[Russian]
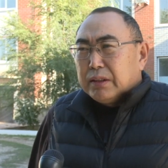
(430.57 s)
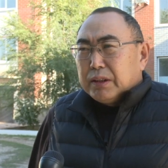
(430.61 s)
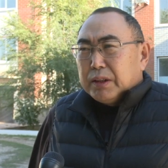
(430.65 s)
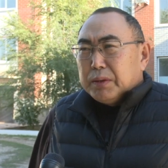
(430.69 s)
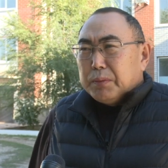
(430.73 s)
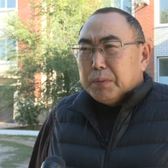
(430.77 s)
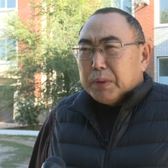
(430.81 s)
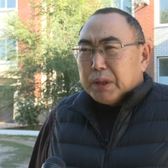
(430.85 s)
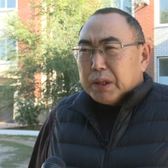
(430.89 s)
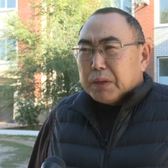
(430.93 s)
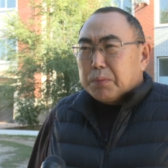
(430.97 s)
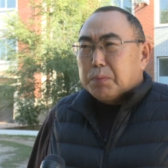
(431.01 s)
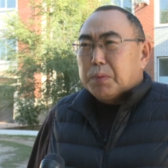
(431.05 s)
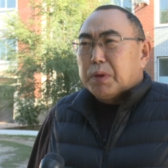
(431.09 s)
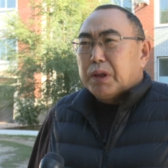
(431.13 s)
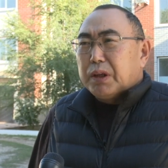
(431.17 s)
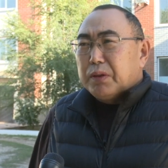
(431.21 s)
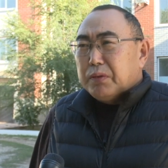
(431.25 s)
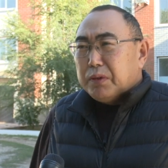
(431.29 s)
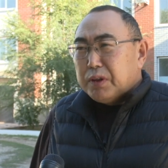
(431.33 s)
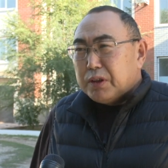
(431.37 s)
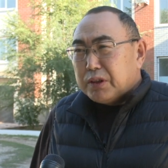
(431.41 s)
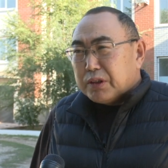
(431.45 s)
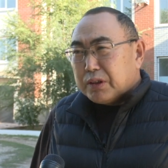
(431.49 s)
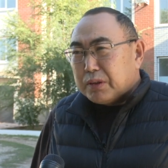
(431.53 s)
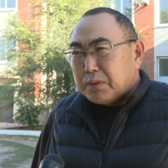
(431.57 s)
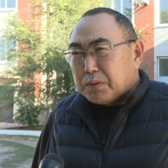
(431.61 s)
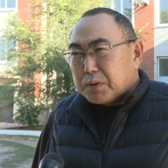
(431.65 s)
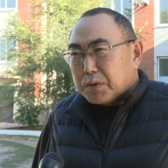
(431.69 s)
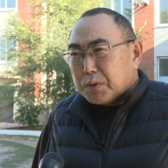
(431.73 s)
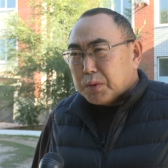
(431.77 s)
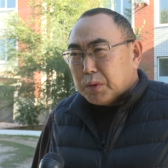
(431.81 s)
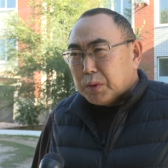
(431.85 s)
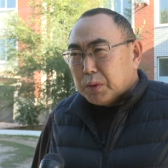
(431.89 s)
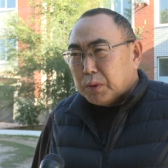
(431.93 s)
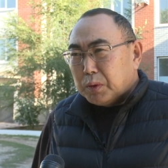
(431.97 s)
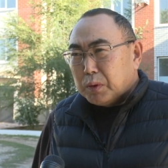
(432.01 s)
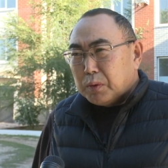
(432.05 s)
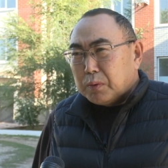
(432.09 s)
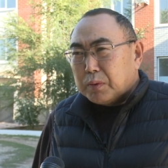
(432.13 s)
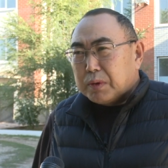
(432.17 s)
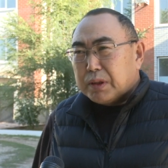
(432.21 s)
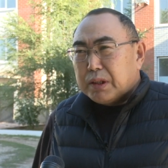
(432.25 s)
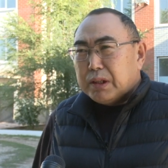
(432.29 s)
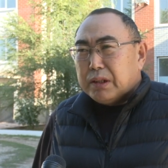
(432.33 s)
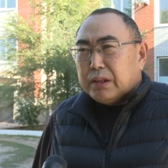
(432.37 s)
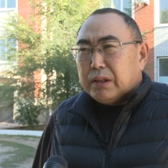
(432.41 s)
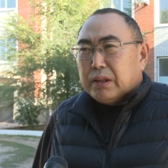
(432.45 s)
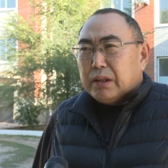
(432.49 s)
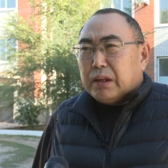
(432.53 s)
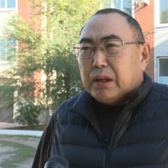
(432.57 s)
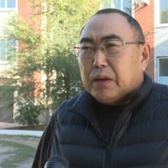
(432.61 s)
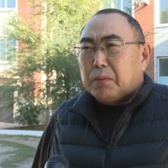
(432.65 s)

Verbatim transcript: именно первичным звеном, где